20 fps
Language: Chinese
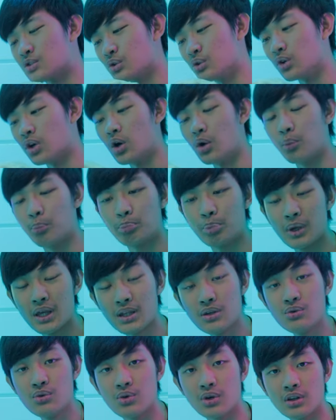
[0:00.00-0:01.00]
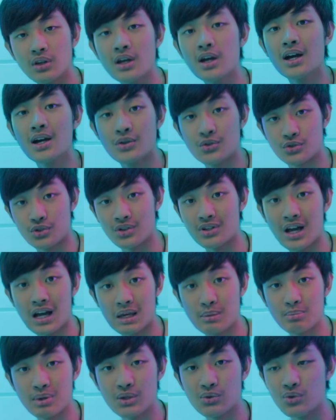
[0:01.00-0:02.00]
走到边缘，悬在
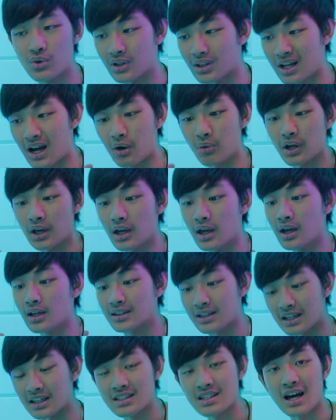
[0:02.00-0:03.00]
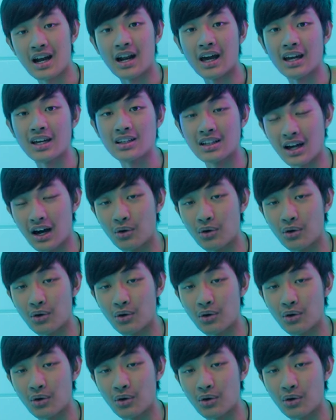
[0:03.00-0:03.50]
边缘，它会停下来，